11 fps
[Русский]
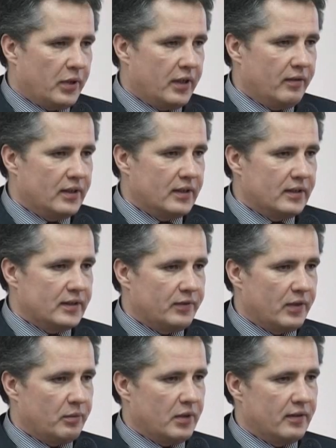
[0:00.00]
Правильно
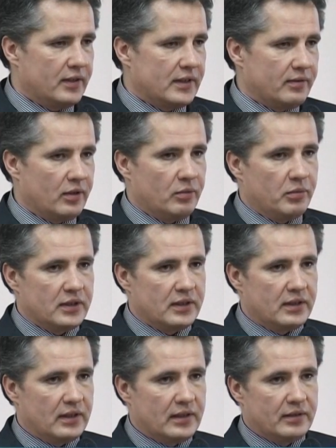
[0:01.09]
сформировать свое
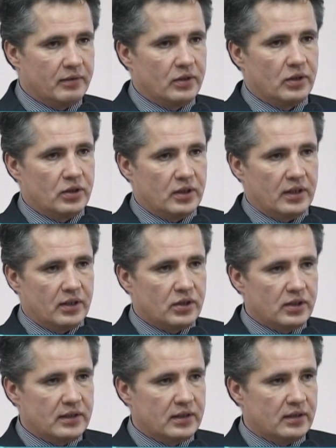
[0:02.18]
место и свое отношение к
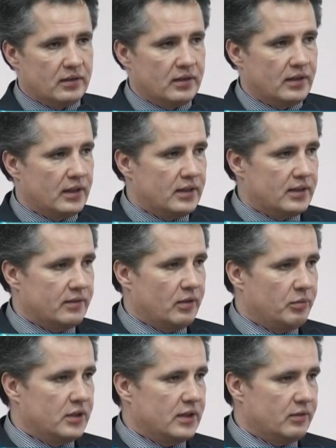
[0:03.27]
жизни, найти
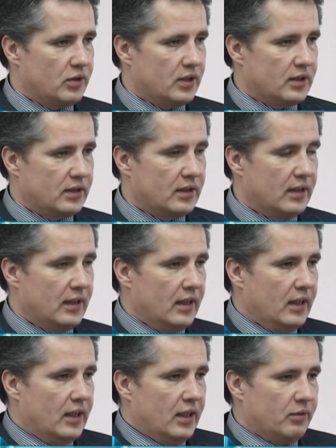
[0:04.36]
свое место в жизни.
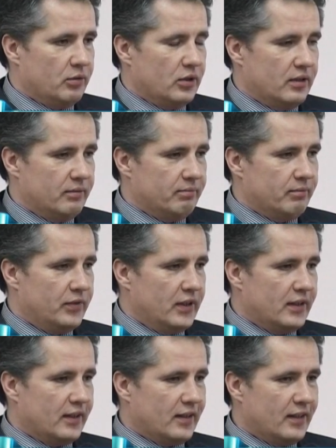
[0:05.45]
И вот
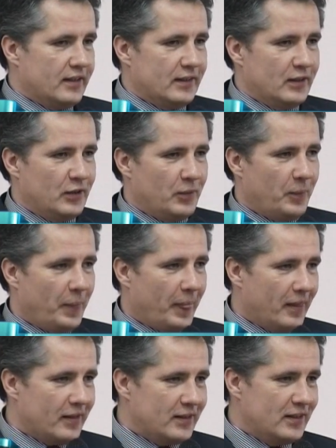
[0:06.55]
вы как раз
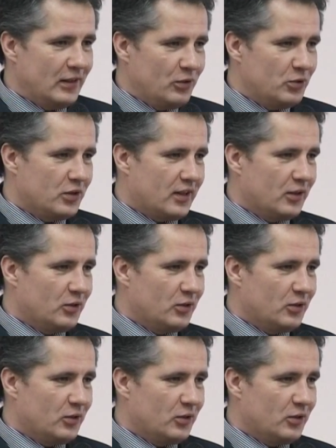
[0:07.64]
те люди,